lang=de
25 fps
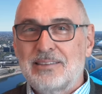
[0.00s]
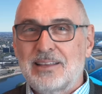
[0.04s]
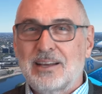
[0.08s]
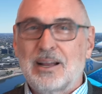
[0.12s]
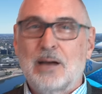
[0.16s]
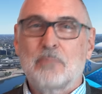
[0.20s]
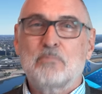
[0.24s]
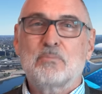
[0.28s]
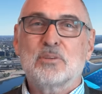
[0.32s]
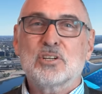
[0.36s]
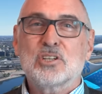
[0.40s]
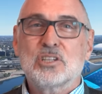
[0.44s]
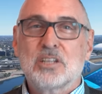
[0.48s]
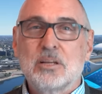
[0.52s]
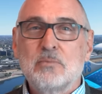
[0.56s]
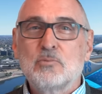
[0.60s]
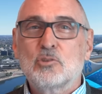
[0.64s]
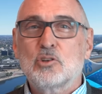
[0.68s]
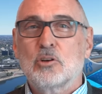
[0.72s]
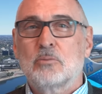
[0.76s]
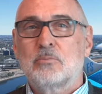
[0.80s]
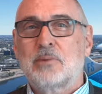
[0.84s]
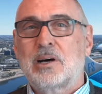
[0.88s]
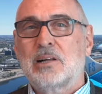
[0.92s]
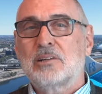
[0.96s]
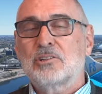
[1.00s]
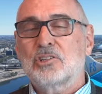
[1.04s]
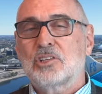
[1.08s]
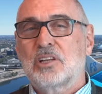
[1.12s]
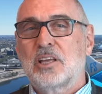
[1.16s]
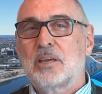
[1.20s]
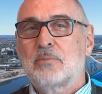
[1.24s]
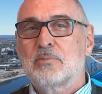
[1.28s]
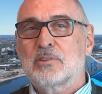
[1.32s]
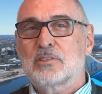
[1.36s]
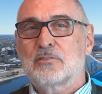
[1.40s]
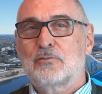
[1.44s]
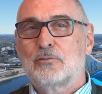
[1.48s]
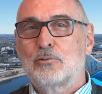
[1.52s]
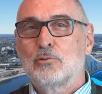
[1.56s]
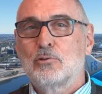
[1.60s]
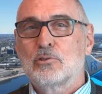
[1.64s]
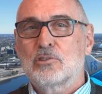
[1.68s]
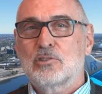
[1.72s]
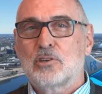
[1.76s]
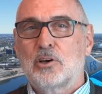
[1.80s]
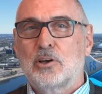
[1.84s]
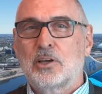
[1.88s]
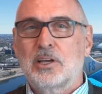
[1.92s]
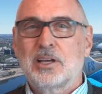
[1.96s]
der hat bestimmt schon mal Stebers
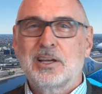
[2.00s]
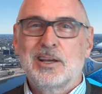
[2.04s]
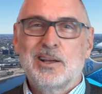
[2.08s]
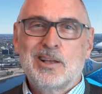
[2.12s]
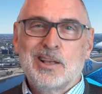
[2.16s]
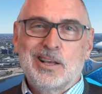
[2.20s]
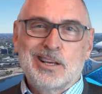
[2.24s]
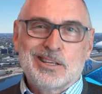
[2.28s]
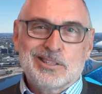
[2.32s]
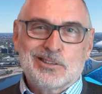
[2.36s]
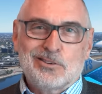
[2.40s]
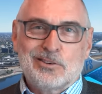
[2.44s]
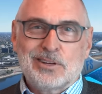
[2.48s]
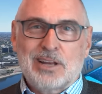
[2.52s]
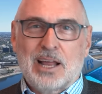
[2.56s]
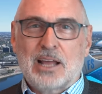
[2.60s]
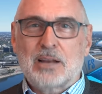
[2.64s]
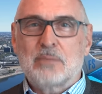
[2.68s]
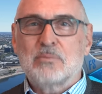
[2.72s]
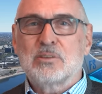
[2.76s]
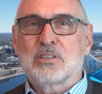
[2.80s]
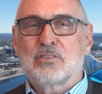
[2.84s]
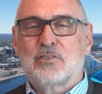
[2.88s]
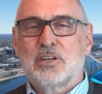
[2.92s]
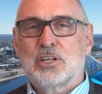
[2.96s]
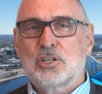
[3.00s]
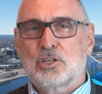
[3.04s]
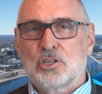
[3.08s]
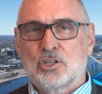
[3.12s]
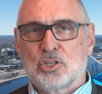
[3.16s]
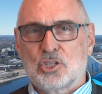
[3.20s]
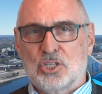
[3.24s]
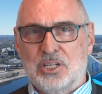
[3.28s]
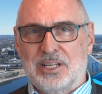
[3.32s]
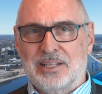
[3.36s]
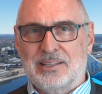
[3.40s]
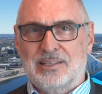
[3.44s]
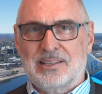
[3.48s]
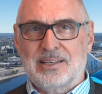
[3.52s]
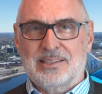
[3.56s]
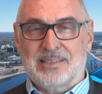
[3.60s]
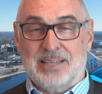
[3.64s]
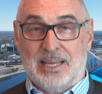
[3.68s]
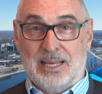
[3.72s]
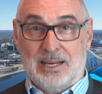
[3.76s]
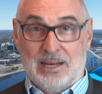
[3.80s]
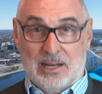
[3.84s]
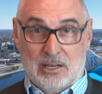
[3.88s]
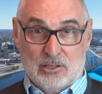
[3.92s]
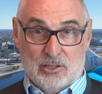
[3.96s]
Flugzeug so in einem Zwischenschnitt
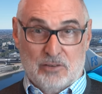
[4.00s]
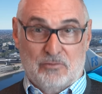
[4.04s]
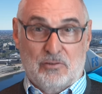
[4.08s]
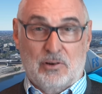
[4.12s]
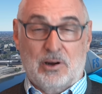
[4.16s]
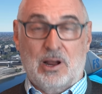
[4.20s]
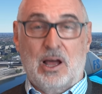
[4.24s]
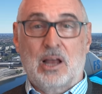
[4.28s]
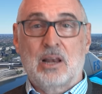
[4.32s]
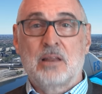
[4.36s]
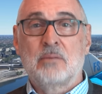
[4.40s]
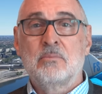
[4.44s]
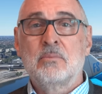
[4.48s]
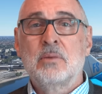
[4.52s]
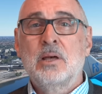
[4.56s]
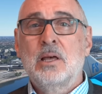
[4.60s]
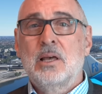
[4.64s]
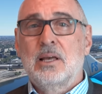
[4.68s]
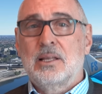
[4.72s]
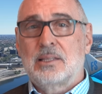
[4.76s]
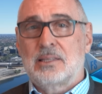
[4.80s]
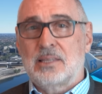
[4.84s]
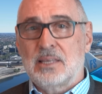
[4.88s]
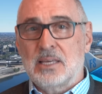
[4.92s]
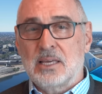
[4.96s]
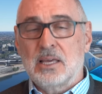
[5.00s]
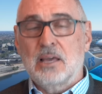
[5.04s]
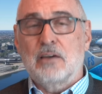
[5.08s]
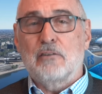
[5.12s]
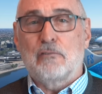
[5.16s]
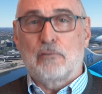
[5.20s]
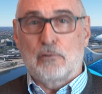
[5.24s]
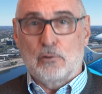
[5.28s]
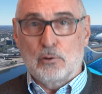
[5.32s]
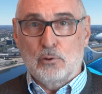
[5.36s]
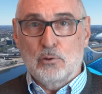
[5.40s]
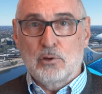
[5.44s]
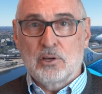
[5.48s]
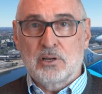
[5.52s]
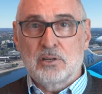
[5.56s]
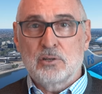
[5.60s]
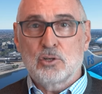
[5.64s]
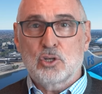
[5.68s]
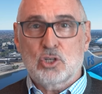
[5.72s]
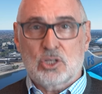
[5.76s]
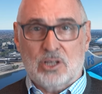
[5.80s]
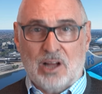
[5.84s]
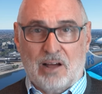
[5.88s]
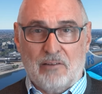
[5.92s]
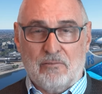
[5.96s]
gesehen, also vor allem die früheren
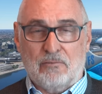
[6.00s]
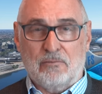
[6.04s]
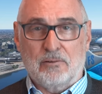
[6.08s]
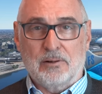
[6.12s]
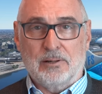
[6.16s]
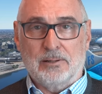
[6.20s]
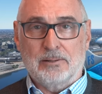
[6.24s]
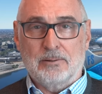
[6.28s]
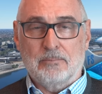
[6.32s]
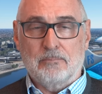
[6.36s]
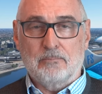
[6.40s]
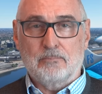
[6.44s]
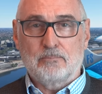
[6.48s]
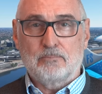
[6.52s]
Staffeln.